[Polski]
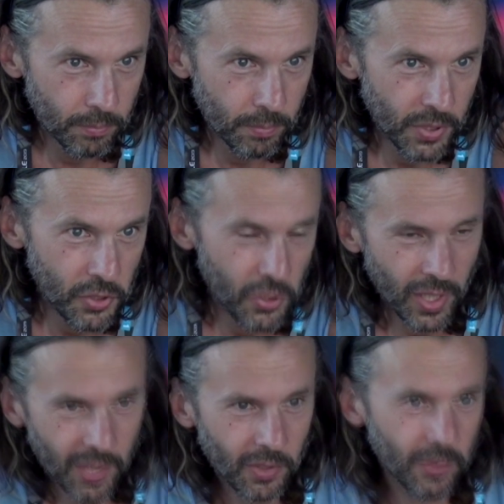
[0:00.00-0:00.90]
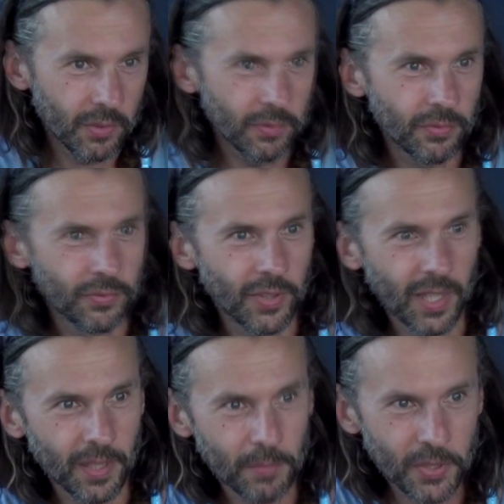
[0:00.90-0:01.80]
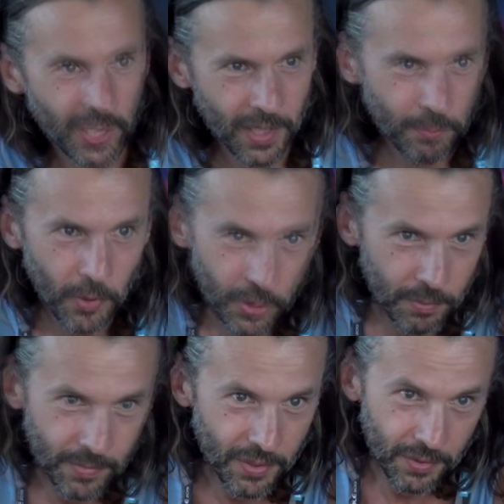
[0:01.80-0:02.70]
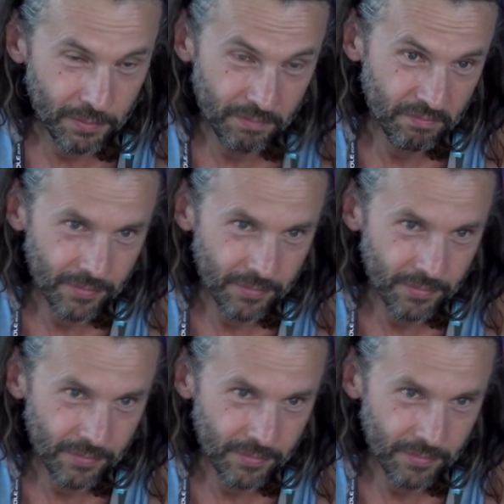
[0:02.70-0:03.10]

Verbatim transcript: bliższego w jakimś takim moim, nie wiem,